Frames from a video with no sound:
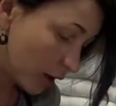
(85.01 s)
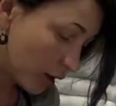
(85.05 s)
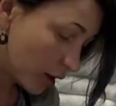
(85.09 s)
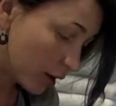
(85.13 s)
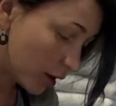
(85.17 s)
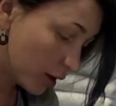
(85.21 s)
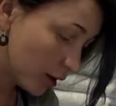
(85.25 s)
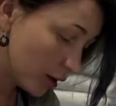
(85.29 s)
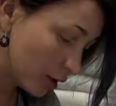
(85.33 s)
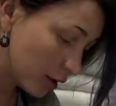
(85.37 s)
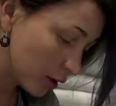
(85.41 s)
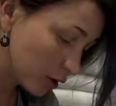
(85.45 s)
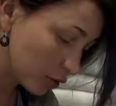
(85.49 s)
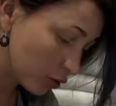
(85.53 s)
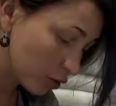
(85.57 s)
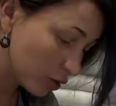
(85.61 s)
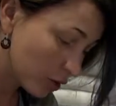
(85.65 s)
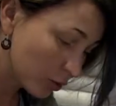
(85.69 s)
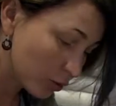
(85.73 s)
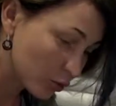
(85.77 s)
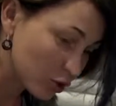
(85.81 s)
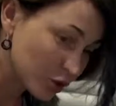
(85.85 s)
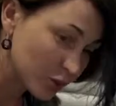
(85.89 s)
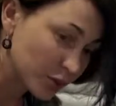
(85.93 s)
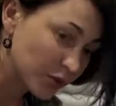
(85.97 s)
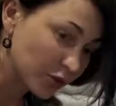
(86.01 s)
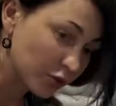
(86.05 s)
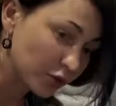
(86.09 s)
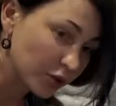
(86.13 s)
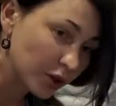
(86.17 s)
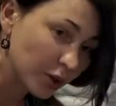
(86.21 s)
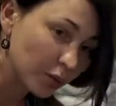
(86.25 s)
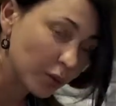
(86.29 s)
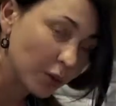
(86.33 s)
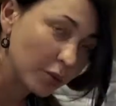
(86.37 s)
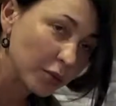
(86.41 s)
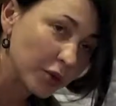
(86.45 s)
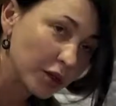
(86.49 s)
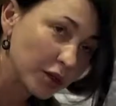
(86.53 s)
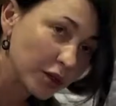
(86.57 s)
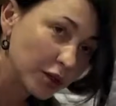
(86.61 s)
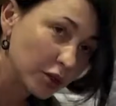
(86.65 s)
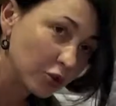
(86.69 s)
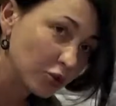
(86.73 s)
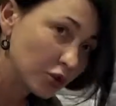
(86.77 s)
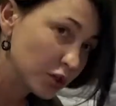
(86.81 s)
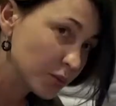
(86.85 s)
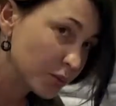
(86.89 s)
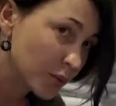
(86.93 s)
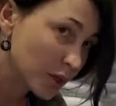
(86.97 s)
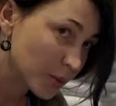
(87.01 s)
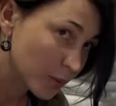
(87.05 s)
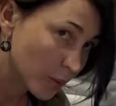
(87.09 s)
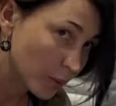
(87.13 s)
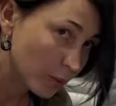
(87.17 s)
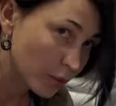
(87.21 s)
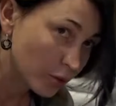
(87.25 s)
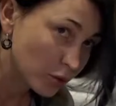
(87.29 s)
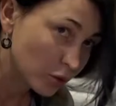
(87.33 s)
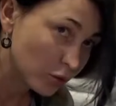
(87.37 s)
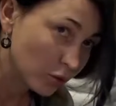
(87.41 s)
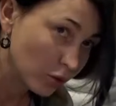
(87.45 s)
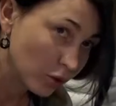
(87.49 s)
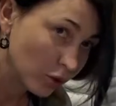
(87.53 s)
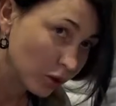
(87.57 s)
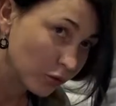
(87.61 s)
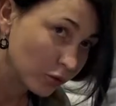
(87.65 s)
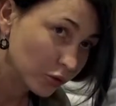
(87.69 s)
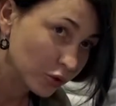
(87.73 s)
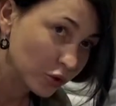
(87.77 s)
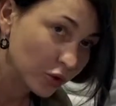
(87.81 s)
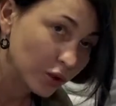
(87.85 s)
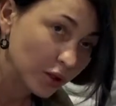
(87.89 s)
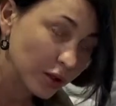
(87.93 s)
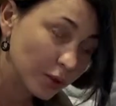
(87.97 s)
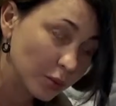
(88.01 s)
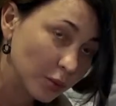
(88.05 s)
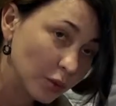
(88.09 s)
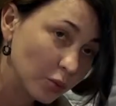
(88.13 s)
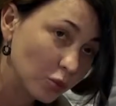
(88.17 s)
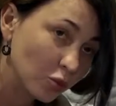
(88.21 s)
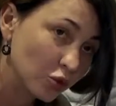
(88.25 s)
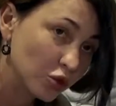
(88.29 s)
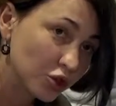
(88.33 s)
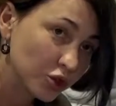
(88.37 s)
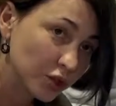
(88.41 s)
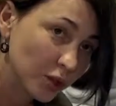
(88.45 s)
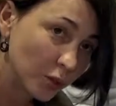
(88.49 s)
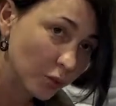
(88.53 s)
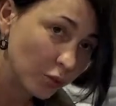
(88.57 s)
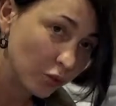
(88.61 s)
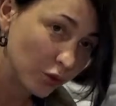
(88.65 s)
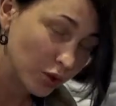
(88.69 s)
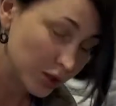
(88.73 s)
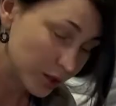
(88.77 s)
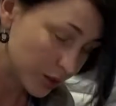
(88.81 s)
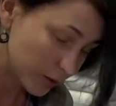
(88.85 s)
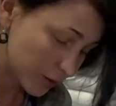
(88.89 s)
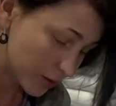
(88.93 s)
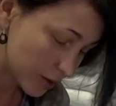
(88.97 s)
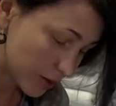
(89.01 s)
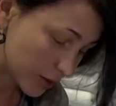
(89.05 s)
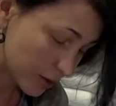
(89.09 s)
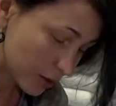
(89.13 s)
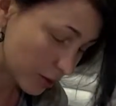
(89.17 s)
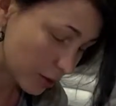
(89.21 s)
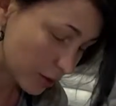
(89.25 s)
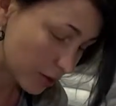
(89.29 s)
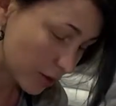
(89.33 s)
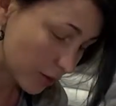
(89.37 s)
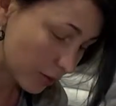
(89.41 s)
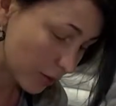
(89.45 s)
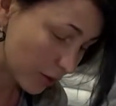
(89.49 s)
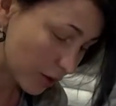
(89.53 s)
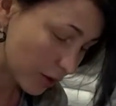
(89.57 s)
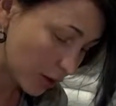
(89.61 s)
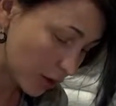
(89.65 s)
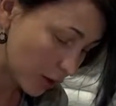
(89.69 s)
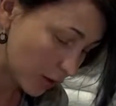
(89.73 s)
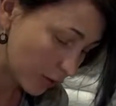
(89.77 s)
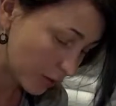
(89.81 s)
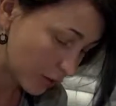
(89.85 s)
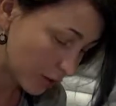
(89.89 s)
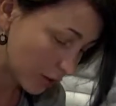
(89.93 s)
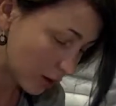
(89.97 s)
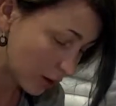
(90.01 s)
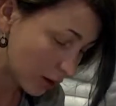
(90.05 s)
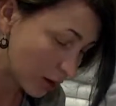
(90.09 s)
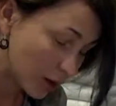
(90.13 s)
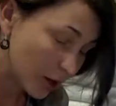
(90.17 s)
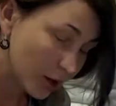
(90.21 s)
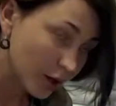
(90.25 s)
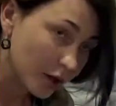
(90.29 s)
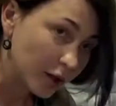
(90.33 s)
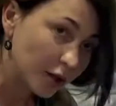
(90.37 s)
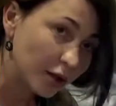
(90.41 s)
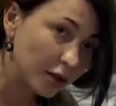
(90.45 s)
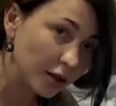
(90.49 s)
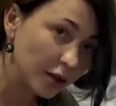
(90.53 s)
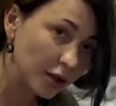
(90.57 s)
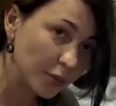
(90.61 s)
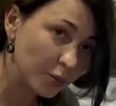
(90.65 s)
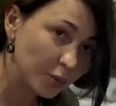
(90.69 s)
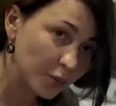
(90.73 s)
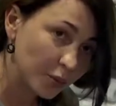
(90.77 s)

и которые может быть в какой-то момент не успеть помыть голову, то ими можно пользоваться. Но самое главное не